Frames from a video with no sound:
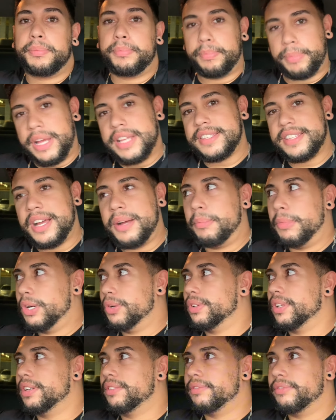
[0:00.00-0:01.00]
Passar a
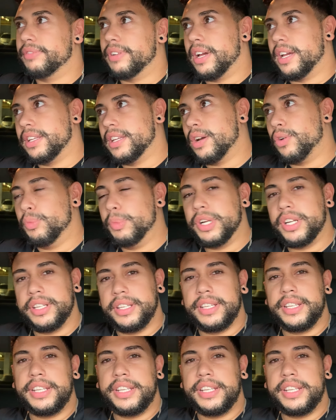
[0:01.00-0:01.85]
mão, né? Aí a Uber